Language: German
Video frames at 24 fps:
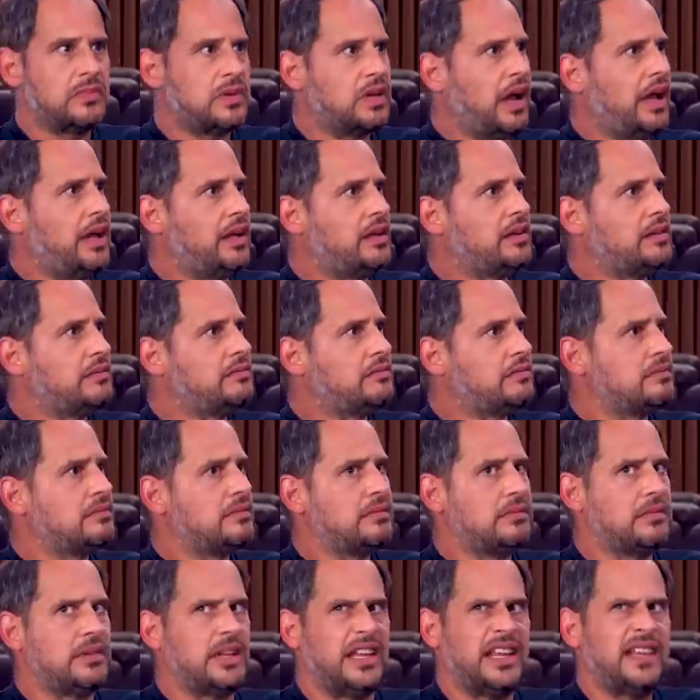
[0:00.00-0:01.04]
geil,
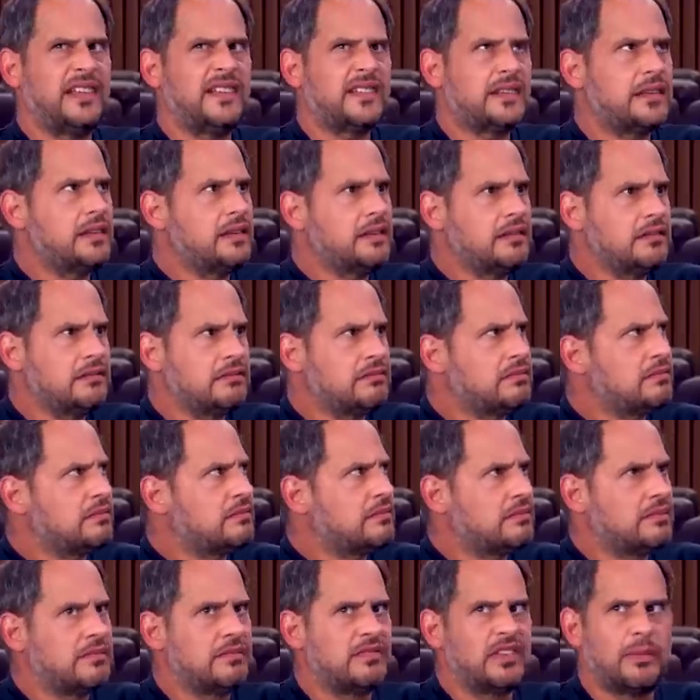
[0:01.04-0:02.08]
nächste,
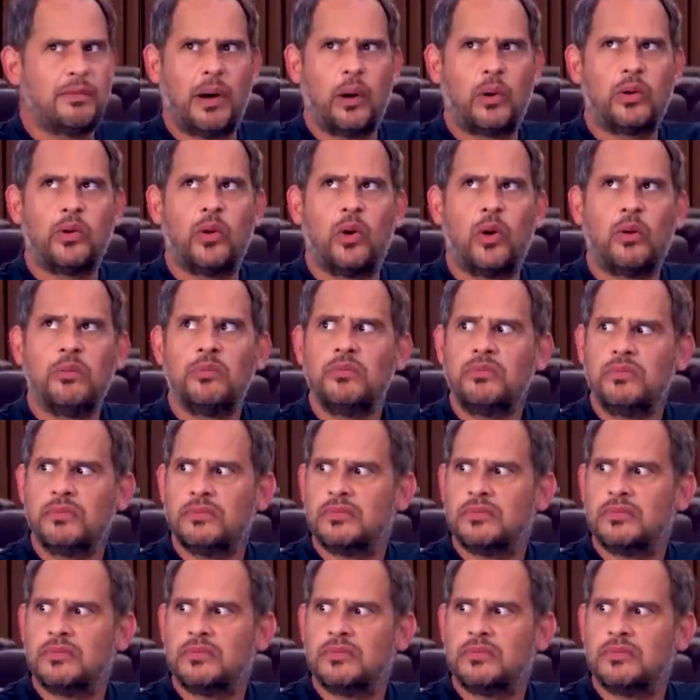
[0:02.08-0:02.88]
wir bauen um.